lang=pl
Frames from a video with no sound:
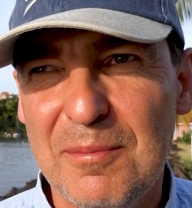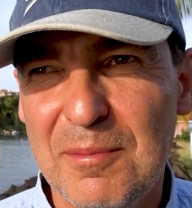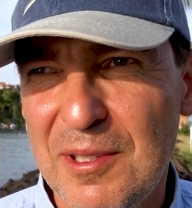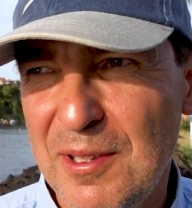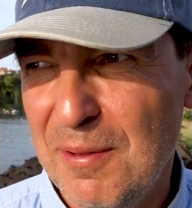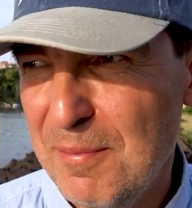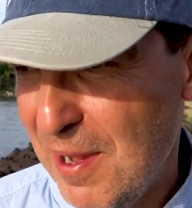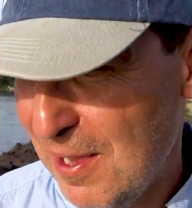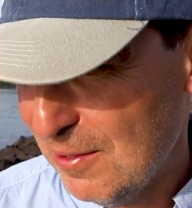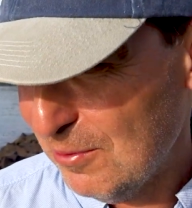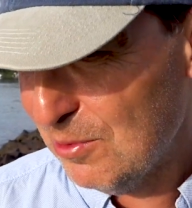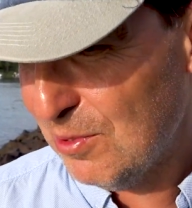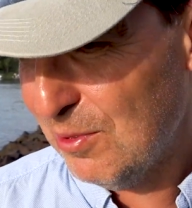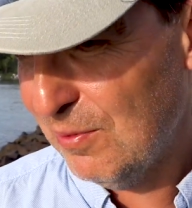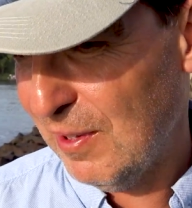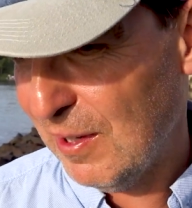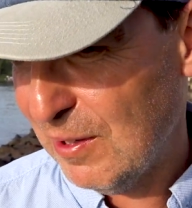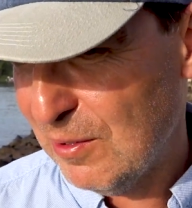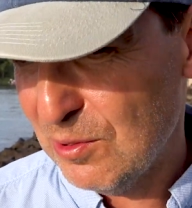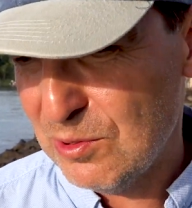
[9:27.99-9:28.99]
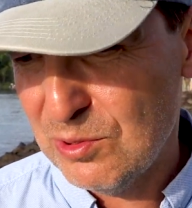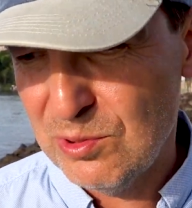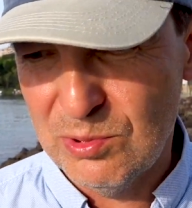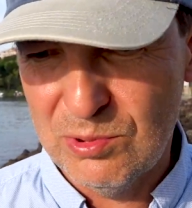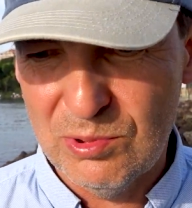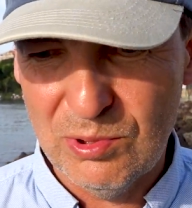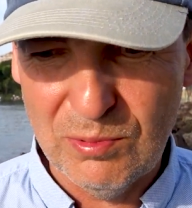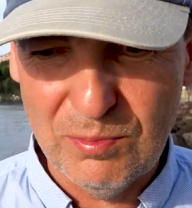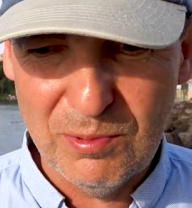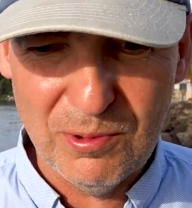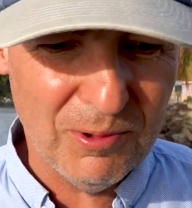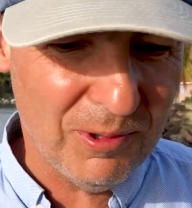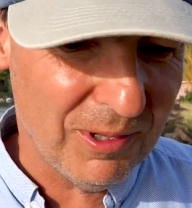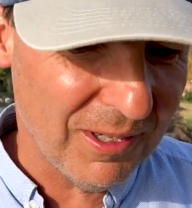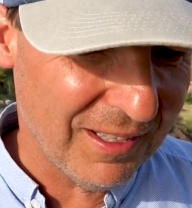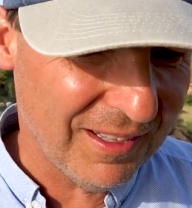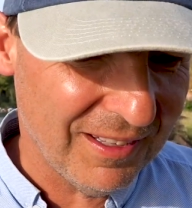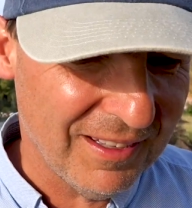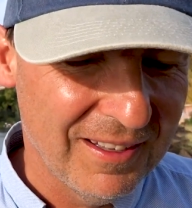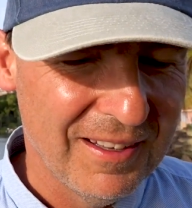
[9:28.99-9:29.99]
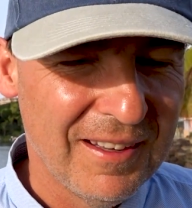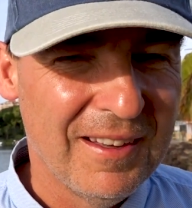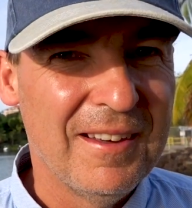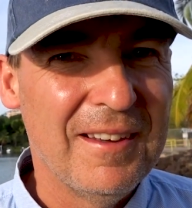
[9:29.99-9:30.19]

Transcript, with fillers: mniemaniu, czy w jego odczuciu były